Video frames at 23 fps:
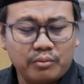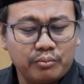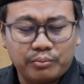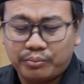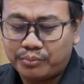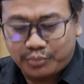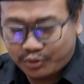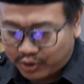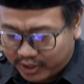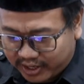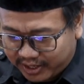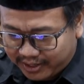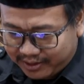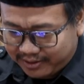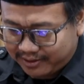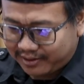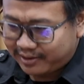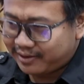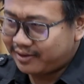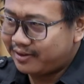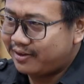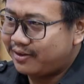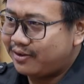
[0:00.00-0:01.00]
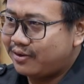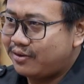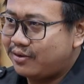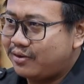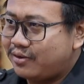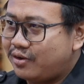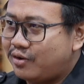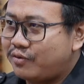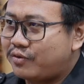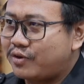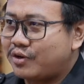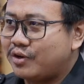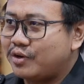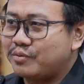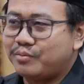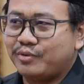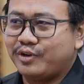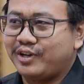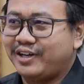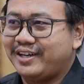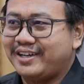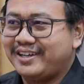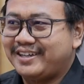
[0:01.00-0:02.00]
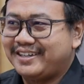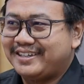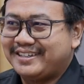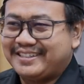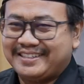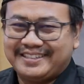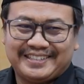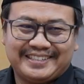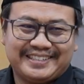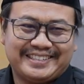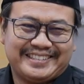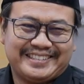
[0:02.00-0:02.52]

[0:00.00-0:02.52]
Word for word: atau Boleh. Ah ya, oke. Okay. Boleh. Nah,